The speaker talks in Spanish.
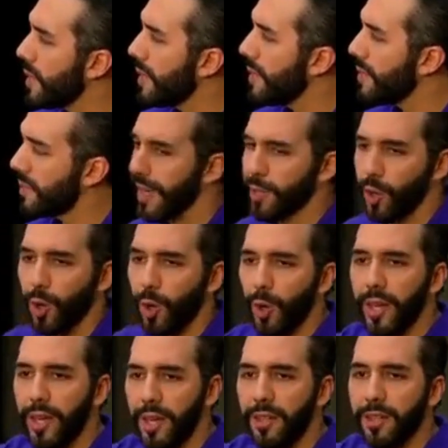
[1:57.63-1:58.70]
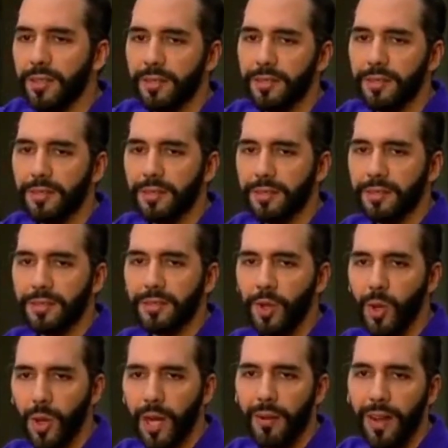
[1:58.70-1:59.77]
Tecnología,
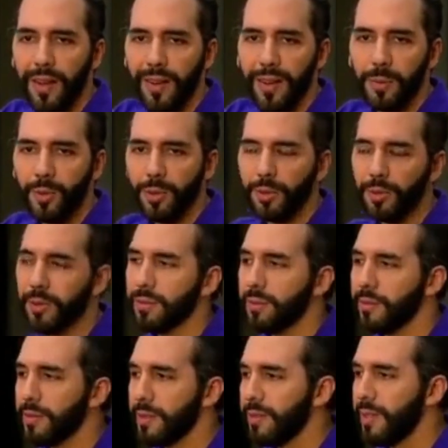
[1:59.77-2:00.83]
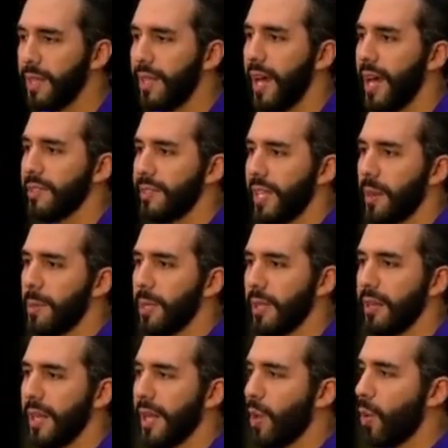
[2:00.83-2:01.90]
lo que hablábamos, de nada sirve
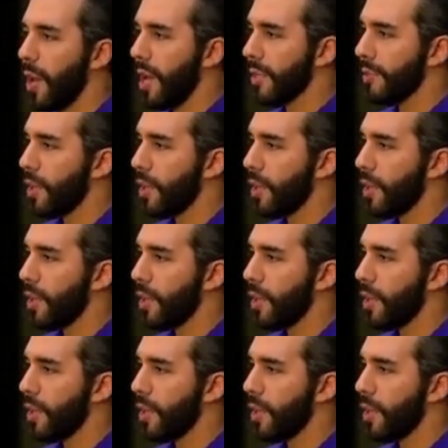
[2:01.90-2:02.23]
tener escuelas sin